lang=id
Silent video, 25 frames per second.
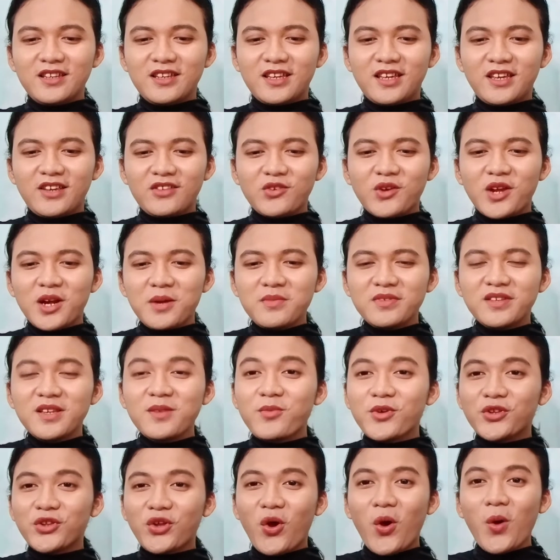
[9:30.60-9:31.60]
kayak suara mesin
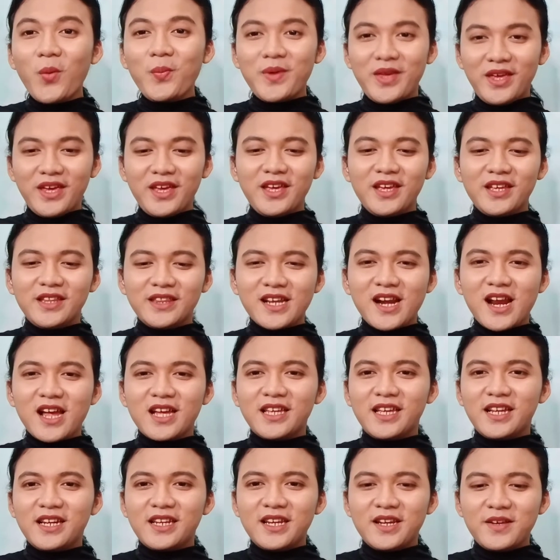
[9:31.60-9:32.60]
fotokopi
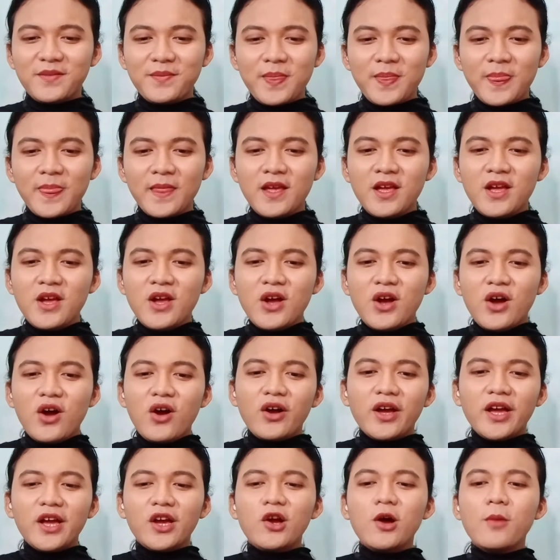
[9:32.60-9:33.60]
terakhirnya
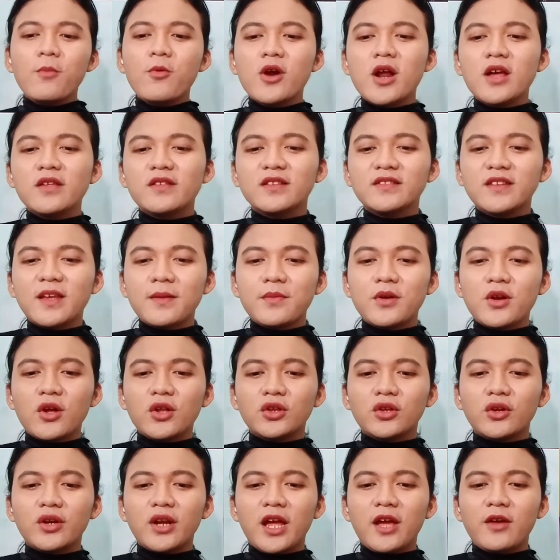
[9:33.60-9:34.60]
Oke, gue baru aja selesai
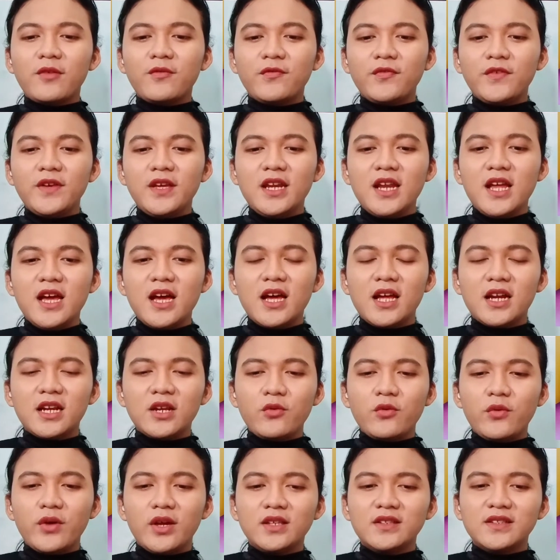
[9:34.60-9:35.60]
menonton MV dari
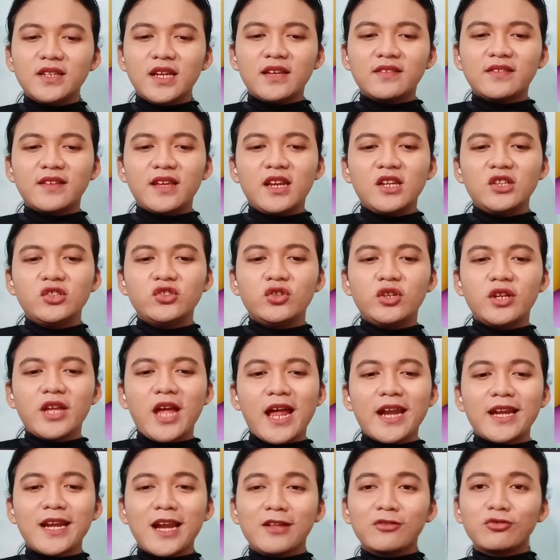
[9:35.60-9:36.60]
WJSN yang judulnya
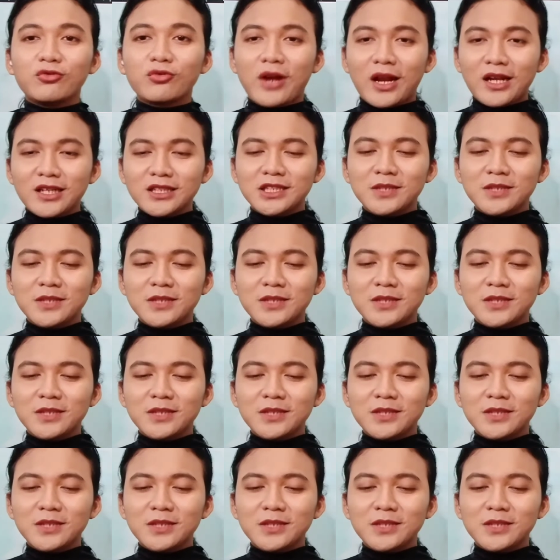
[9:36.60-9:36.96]
Unnatural.